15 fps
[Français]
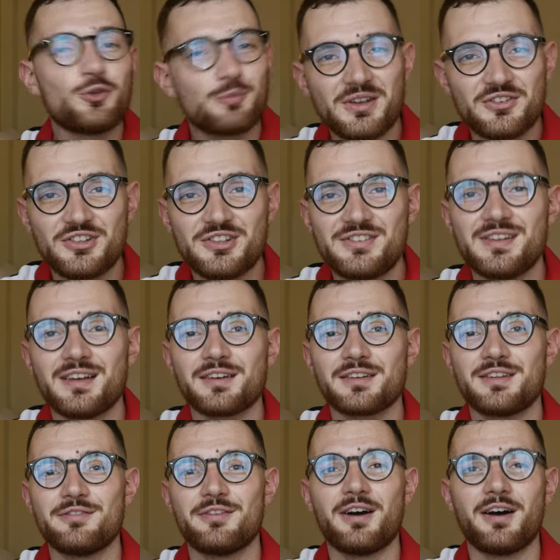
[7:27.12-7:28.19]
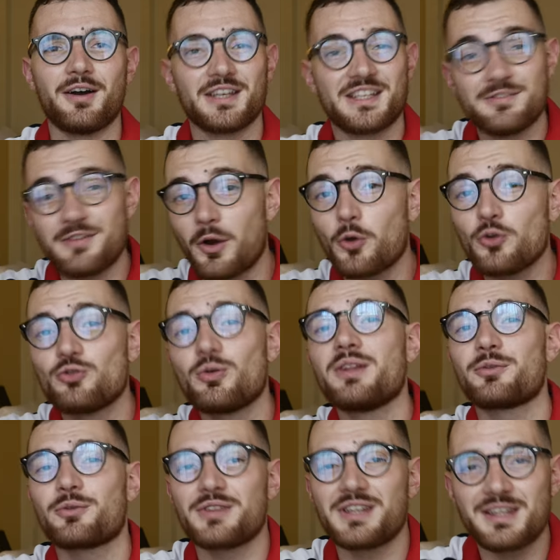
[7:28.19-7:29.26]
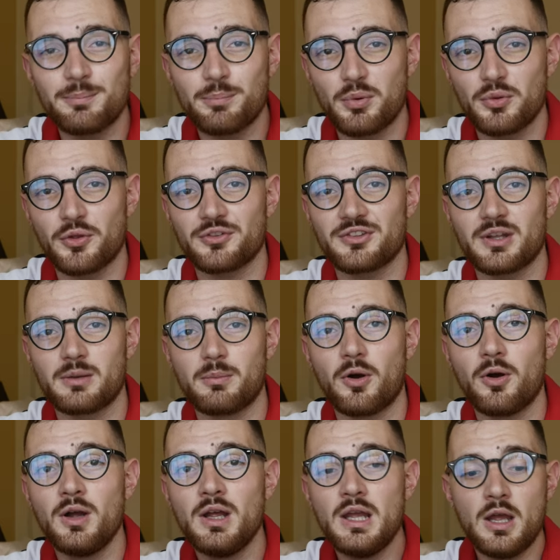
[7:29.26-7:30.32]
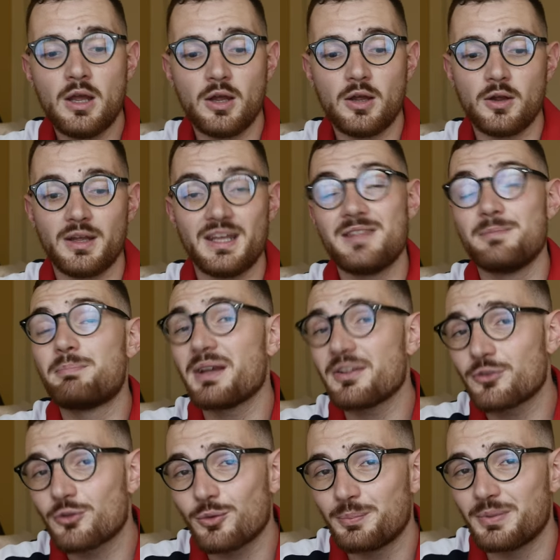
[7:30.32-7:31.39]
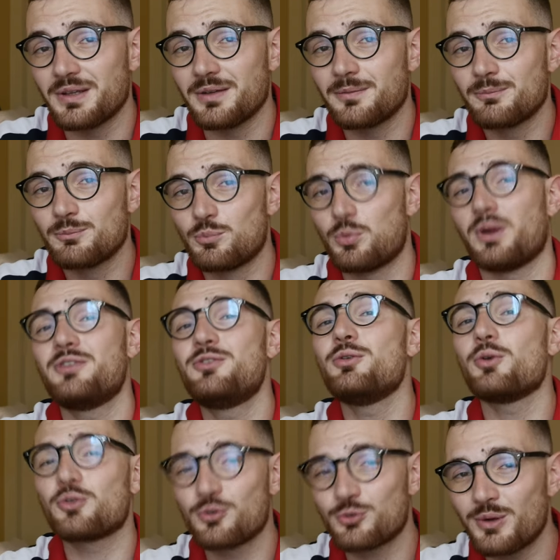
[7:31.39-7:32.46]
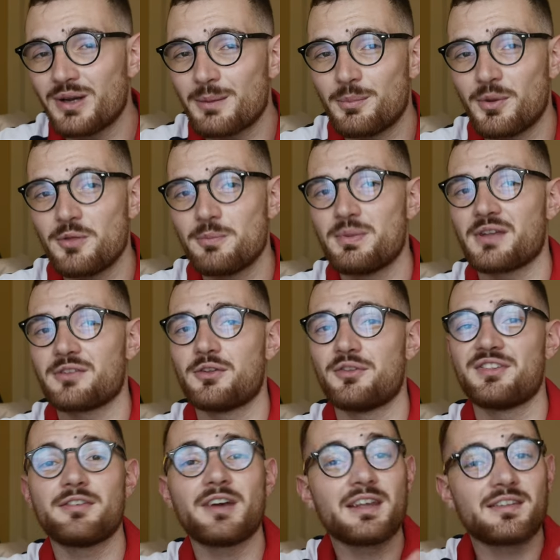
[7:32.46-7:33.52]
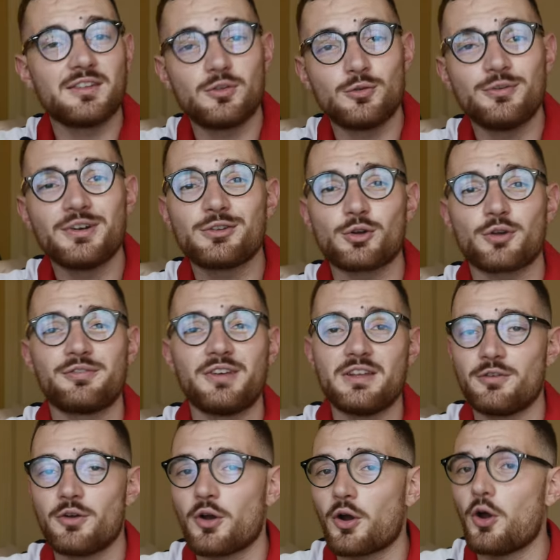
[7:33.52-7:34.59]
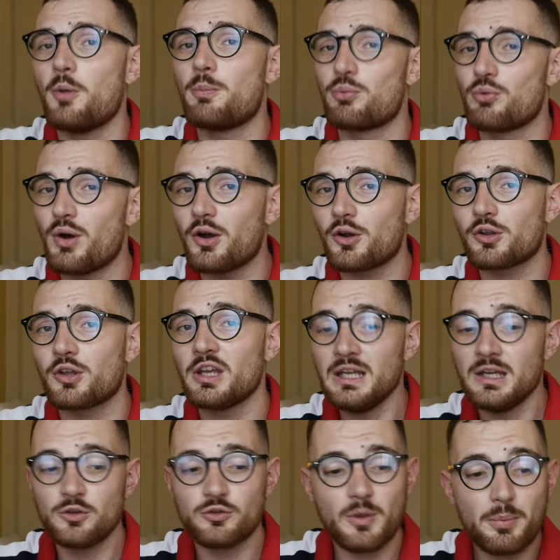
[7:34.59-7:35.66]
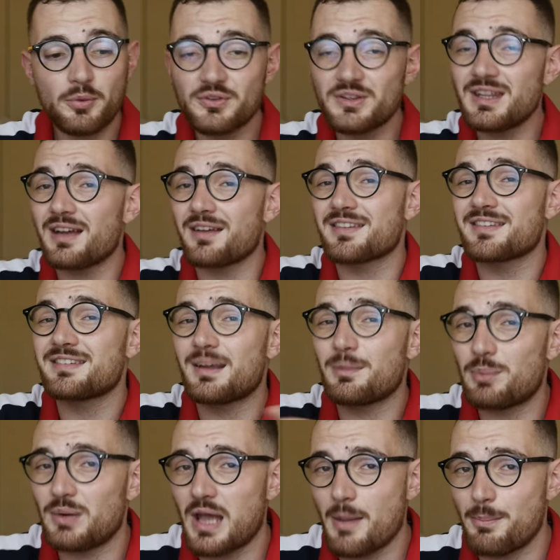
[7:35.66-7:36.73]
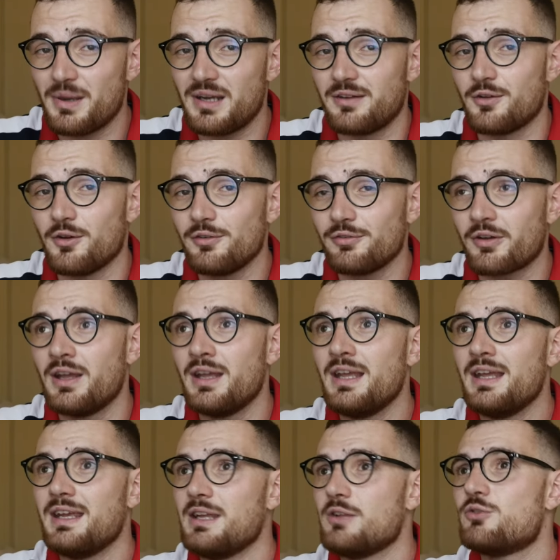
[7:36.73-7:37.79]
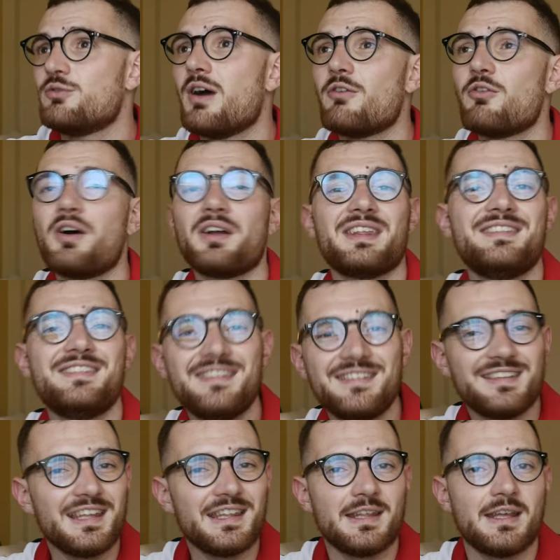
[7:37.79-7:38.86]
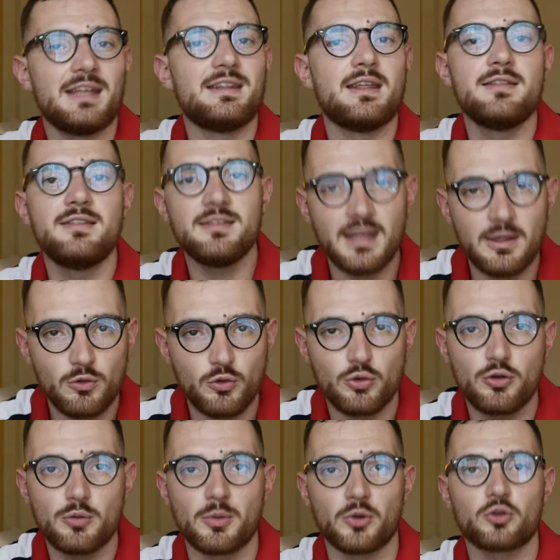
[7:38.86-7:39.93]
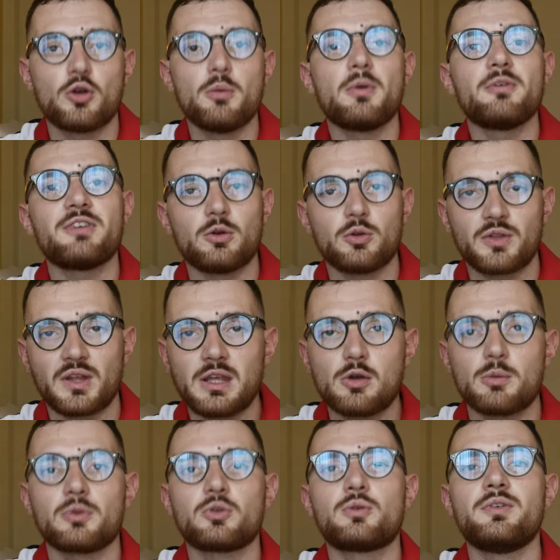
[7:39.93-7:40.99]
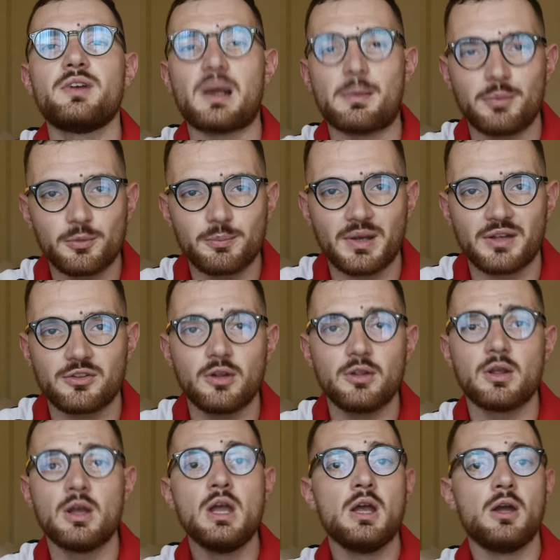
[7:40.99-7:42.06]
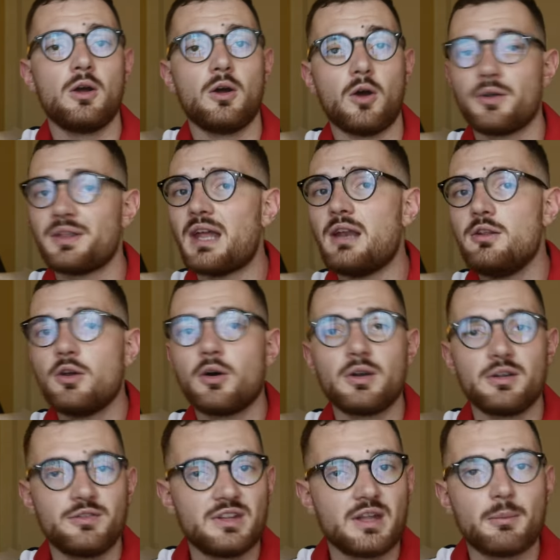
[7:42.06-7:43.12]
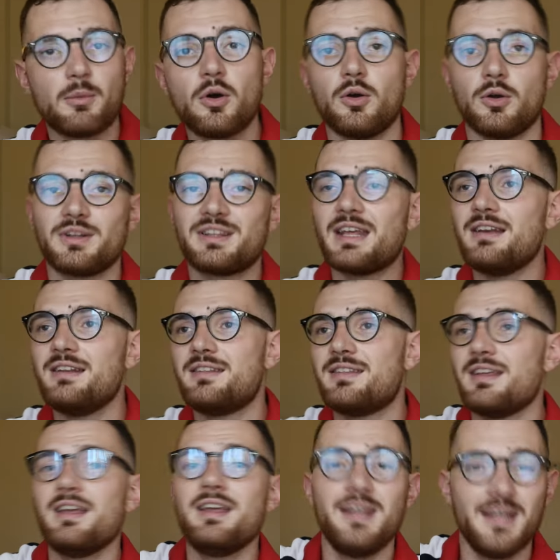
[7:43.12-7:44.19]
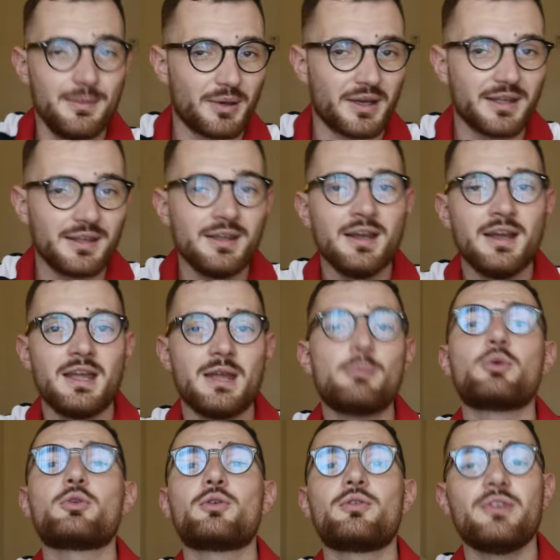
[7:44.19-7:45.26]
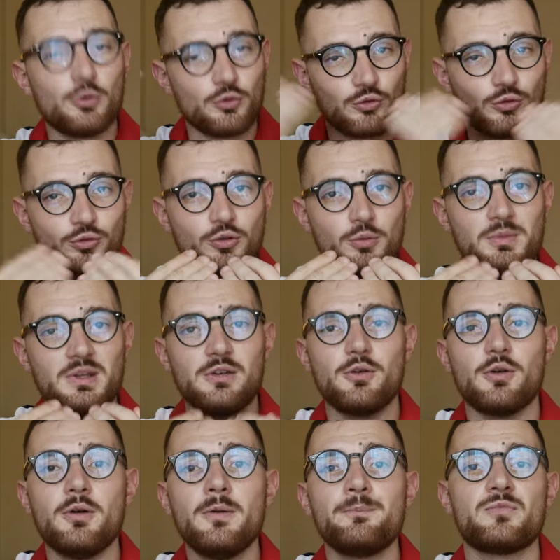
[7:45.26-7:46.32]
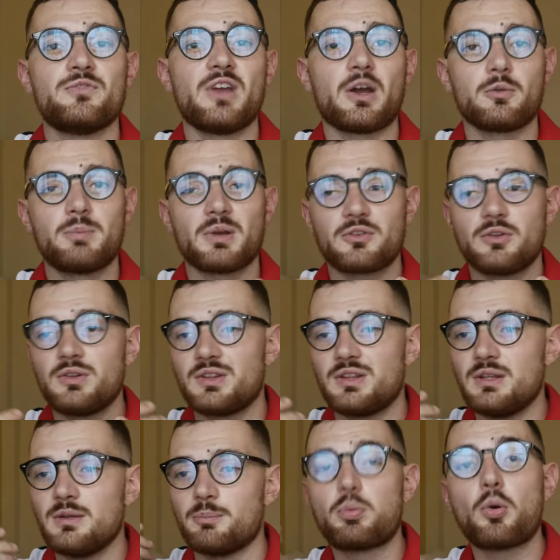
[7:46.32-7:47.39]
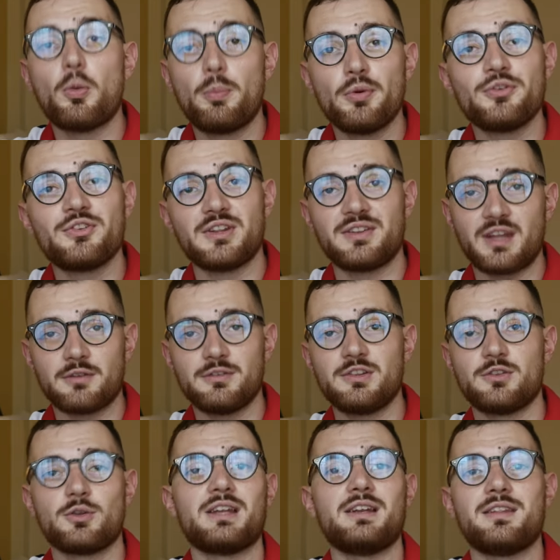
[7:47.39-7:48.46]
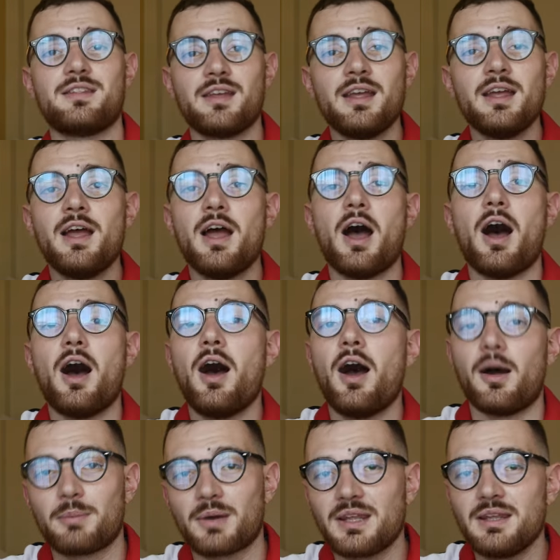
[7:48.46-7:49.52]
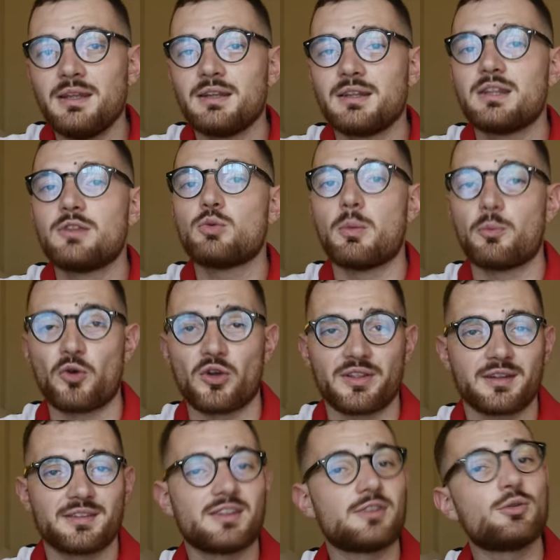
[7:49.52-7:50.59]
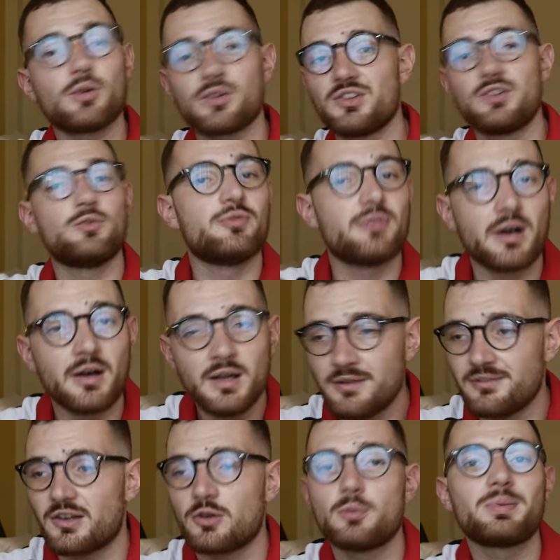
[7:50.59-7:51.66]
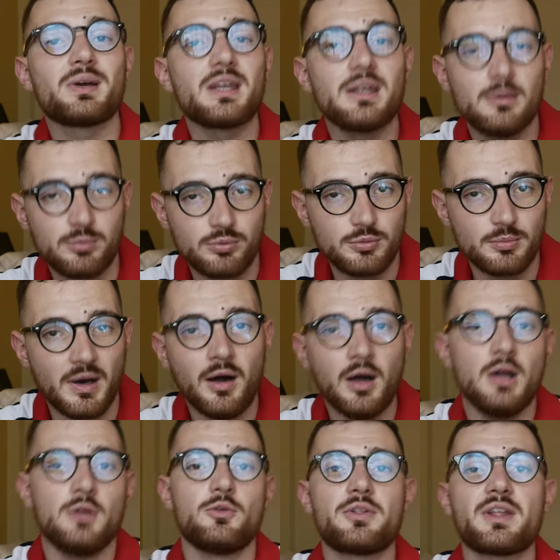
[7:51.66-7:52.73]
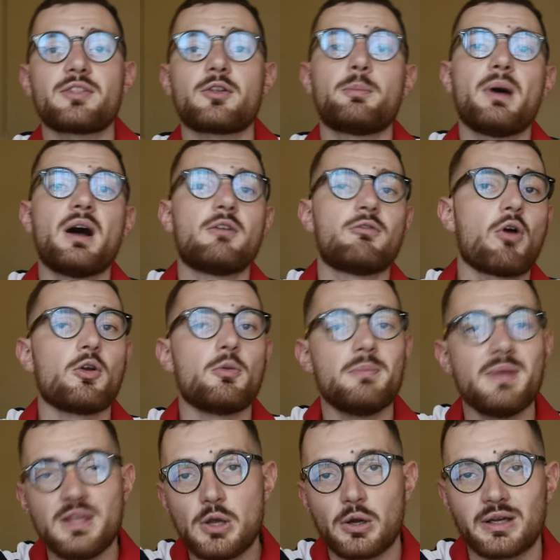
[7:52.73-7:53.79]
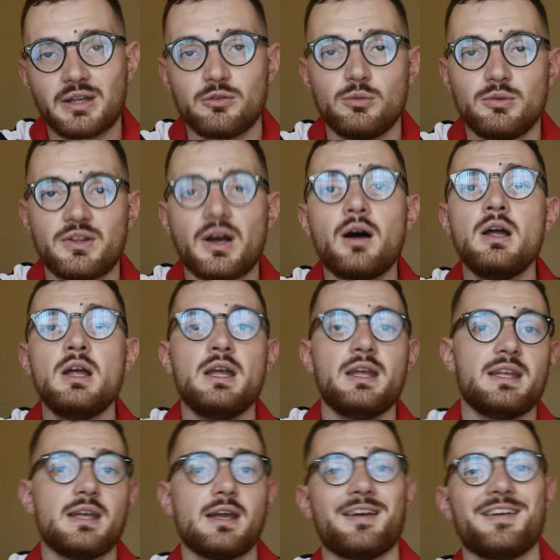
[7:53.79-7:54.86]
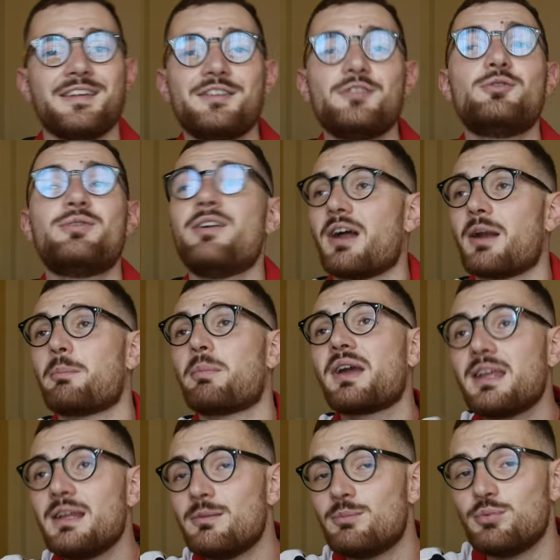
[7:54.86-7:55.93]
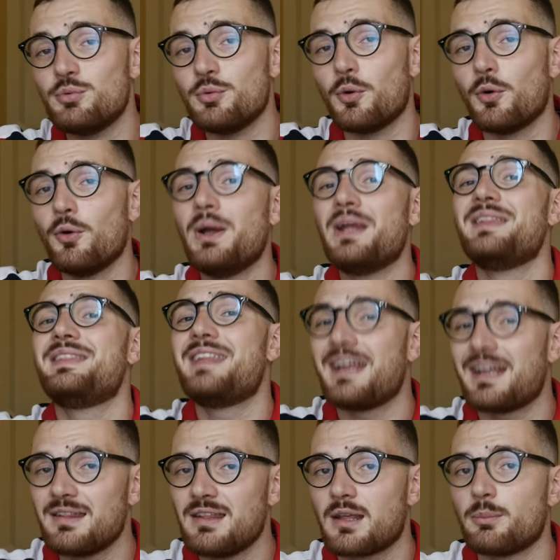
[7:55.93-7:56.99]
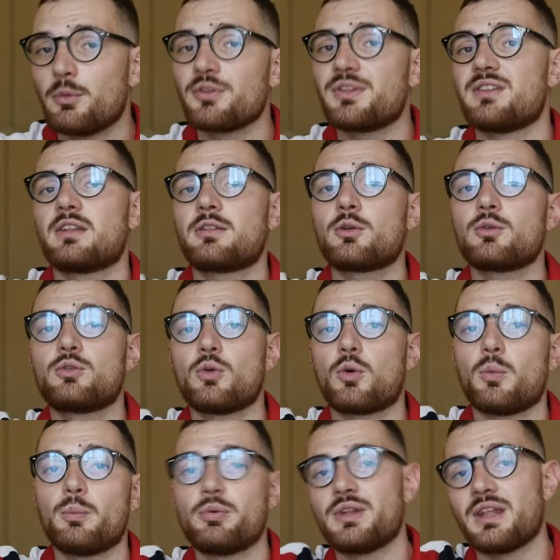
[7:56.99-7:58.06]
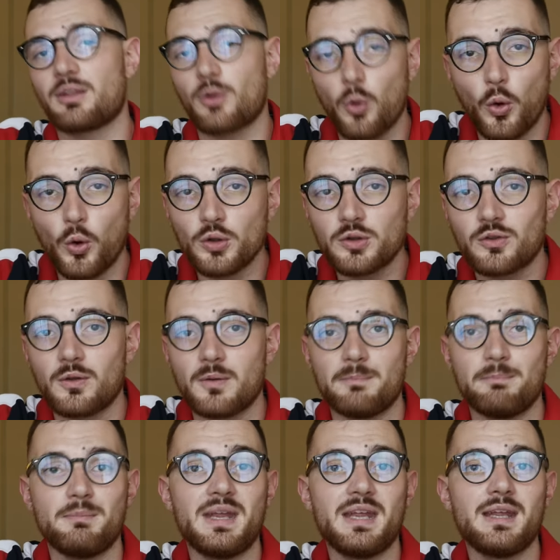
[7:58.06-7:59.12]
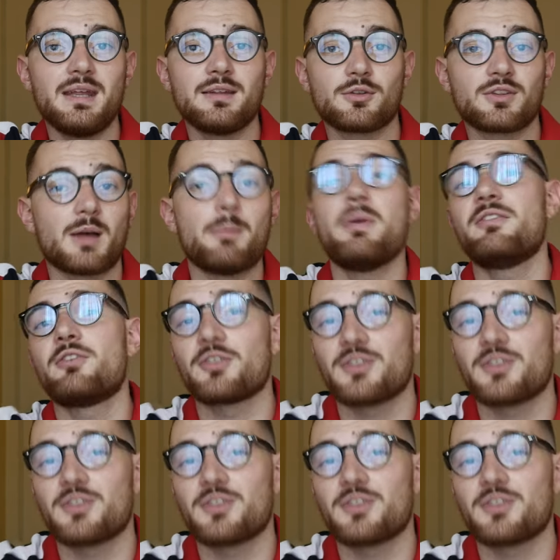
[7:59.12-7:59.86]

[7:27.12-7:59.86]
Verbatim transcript: de ce magicien qui va, qui va rejoindre ton équipe potentiellement euh, et ne pas se tromper pour être sûr que ce soit la bonne personne. C'est vrai que si tu vas sur Fiverr, Upwork, tu vas poster un simple appel d'offres et tu vas avoir des dizaines et des dizaines de demandes. Comment faire le tri, comment trouver la bonne personne euh, en alliant évidemment euh, qualité et prix et pour trouver le juste milieu vers une personne qui propose des services de qualité à un prix qui soit moindre. C'est sûr que si tu vas vers le prix le plus bas, ne t'attends pas à avoir le meilleur résultat et, euh, et si tu vas vers le prix le plus haut, techniquement tes attentes seront peut-être hautes mais ce ne sera pas